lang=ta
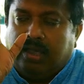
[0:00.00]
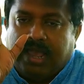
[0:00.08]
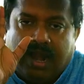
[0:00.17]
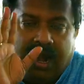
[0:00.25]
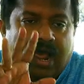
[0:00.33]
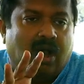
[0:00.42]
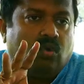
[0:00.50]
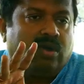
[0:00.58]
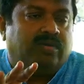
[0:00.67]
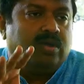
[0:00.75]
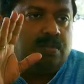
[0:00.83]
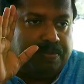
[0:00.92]
எல்லா
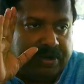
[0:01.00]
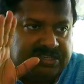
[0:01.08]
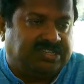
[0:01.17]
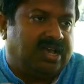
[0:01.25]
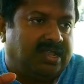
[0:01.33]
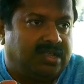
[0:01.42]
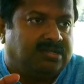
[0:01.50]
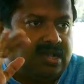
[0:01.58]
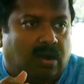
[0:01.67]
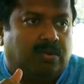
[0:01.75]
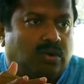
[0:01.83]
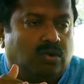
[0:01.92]
உணவையும் பச்சையாக தான்
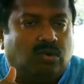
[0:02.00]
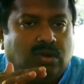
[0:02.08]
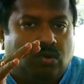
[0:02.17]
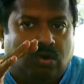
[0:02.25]
சாப்பிடணும்னு